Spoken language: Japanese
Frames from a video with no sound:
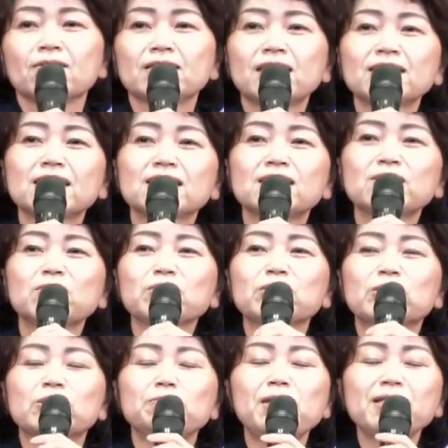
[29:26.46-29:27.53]
私たちの
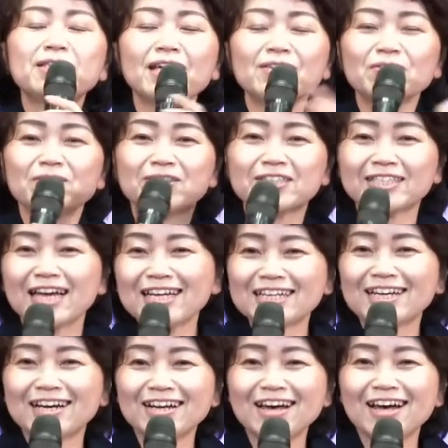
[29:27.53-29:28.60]
すべての
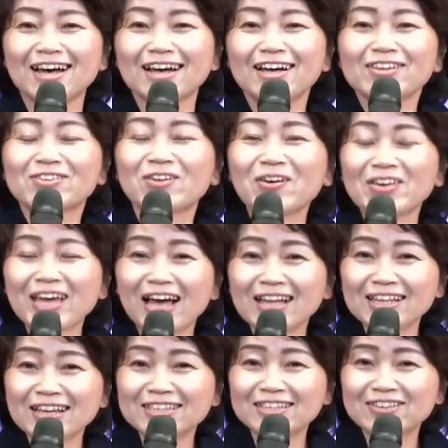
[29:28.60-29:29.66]
鎖から解き
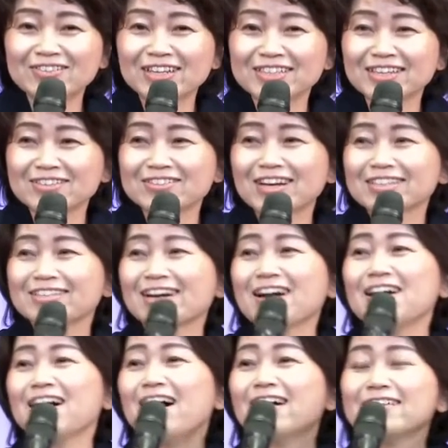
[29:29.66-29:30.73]
放ってくださる方
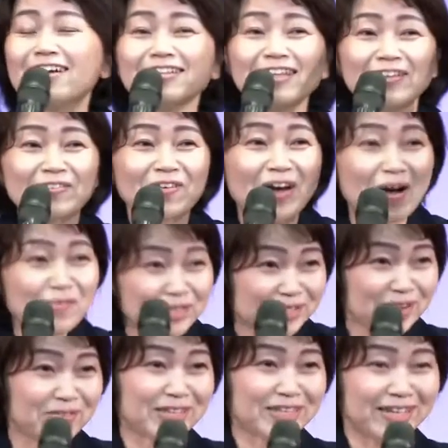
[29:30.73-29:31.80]
があなたの神
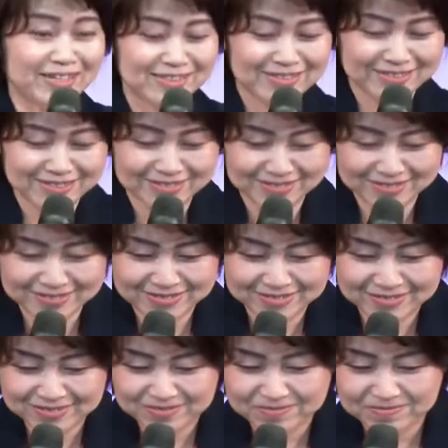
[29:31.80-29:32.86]
様です。
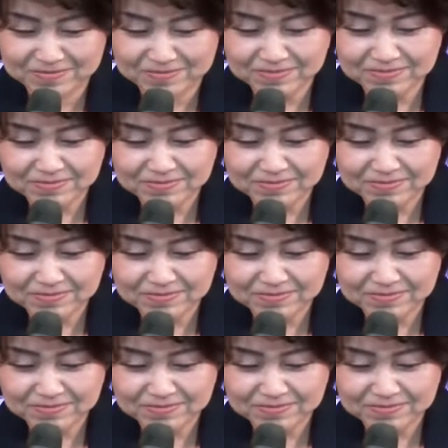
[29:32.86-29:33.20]
だか